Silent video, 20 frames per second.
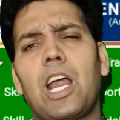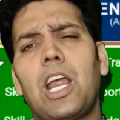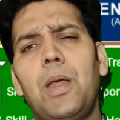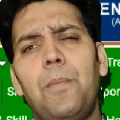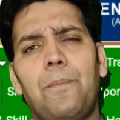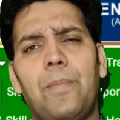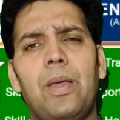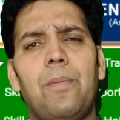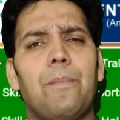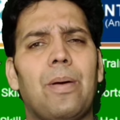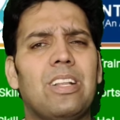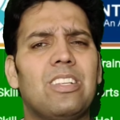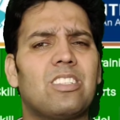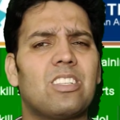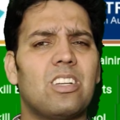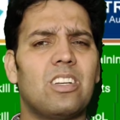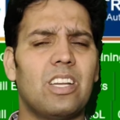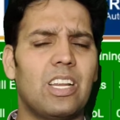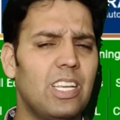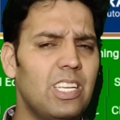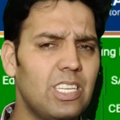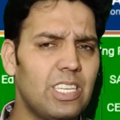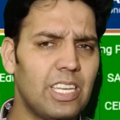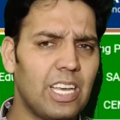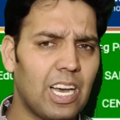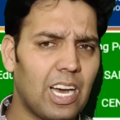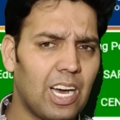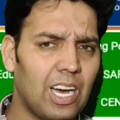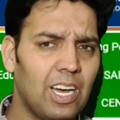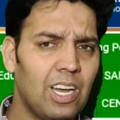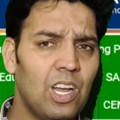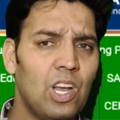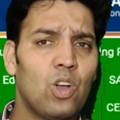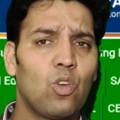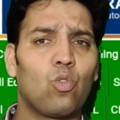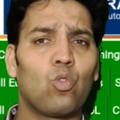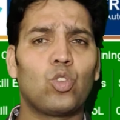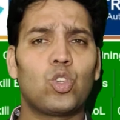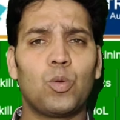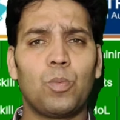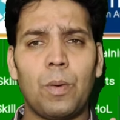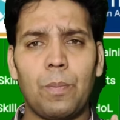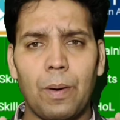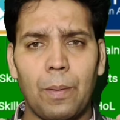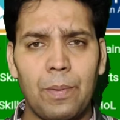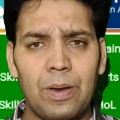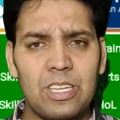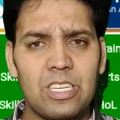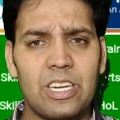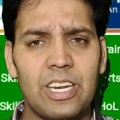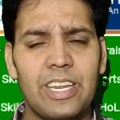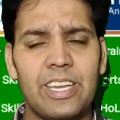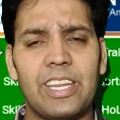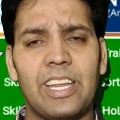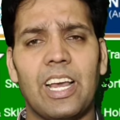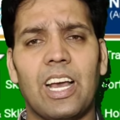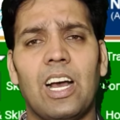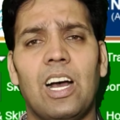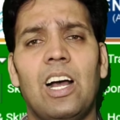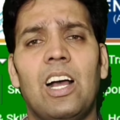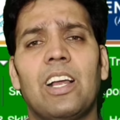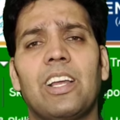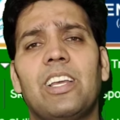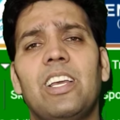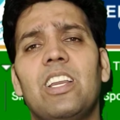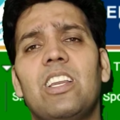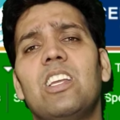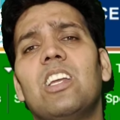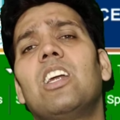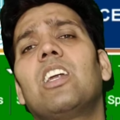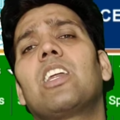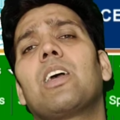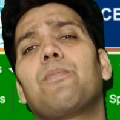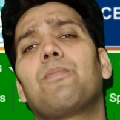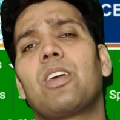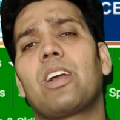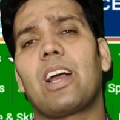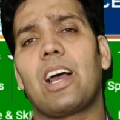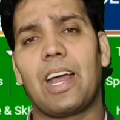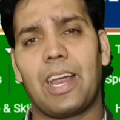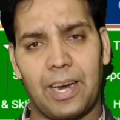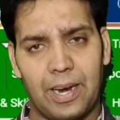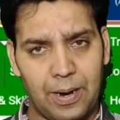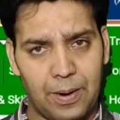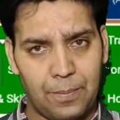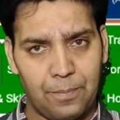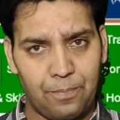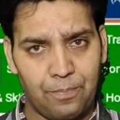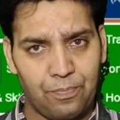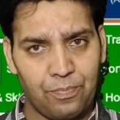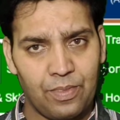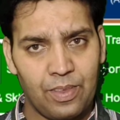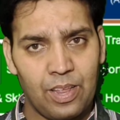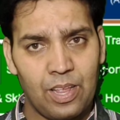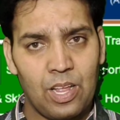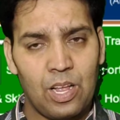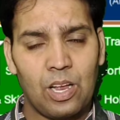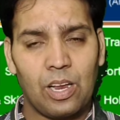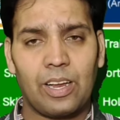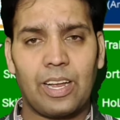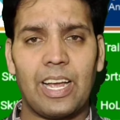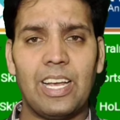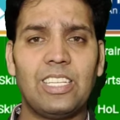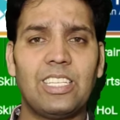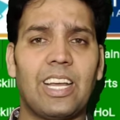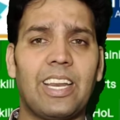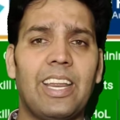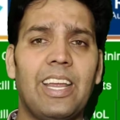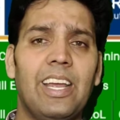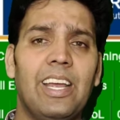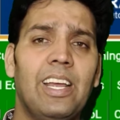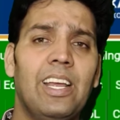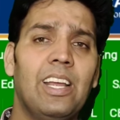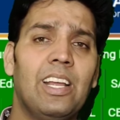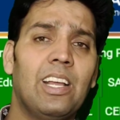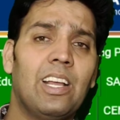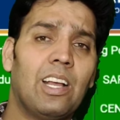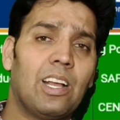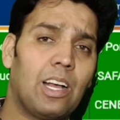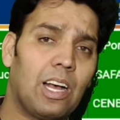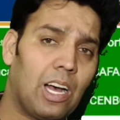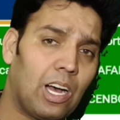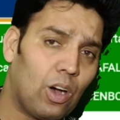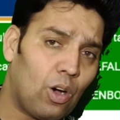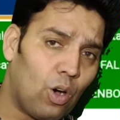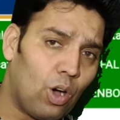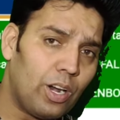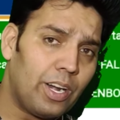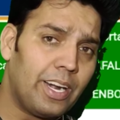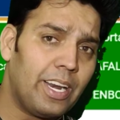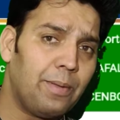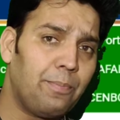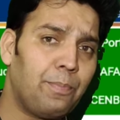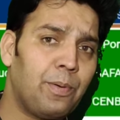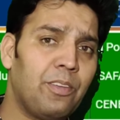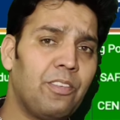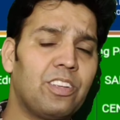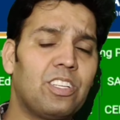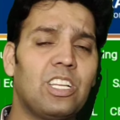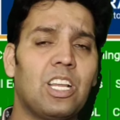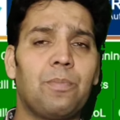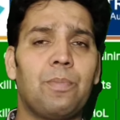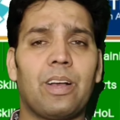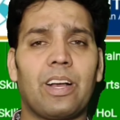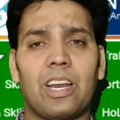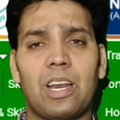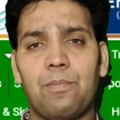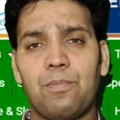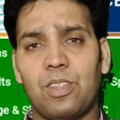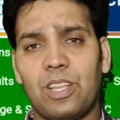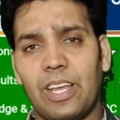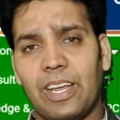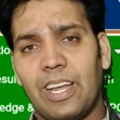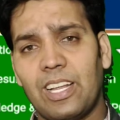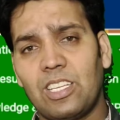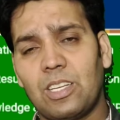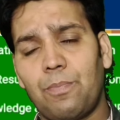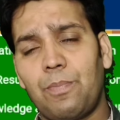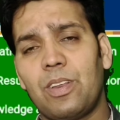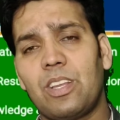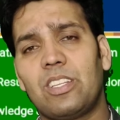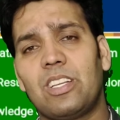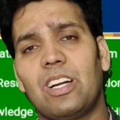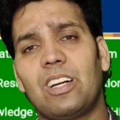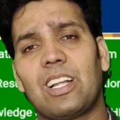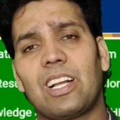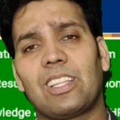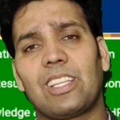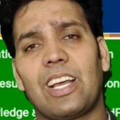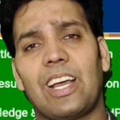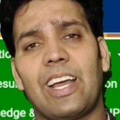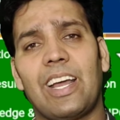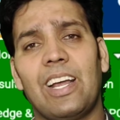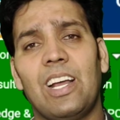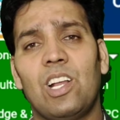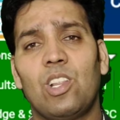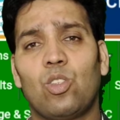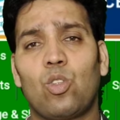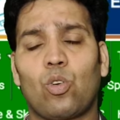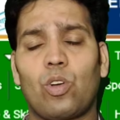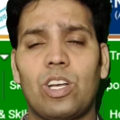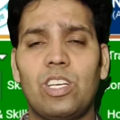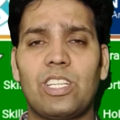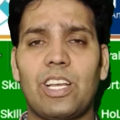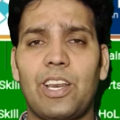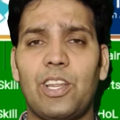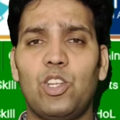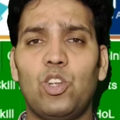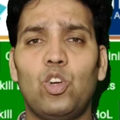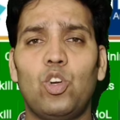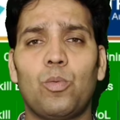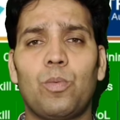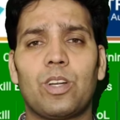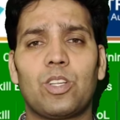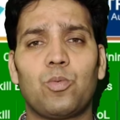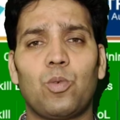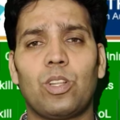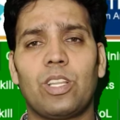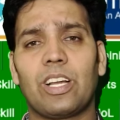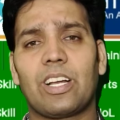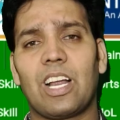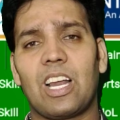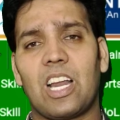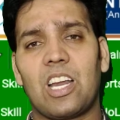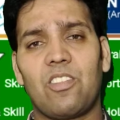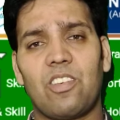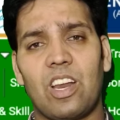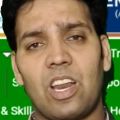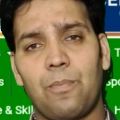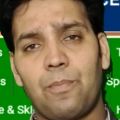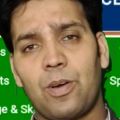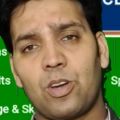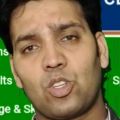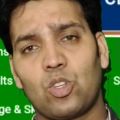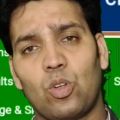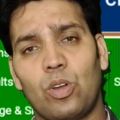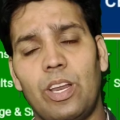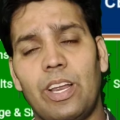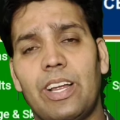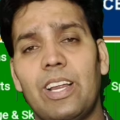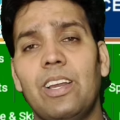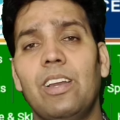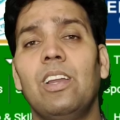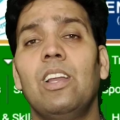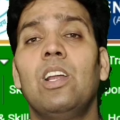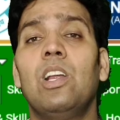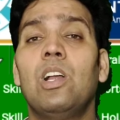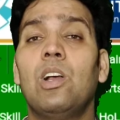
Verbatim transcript: कहीं भी मेंशन नहीं किया कुछ भी पब्लिश नहीं किया कि रिजल्ट कब तक आएगा कई सारे ऑलरेडी प्रीवियस ईयर में अगर हम देखें जब भी रिजल्ट आता है तो कई सारे यूट्यूबर्स बोलते कल आने वाला है परसों लेकिन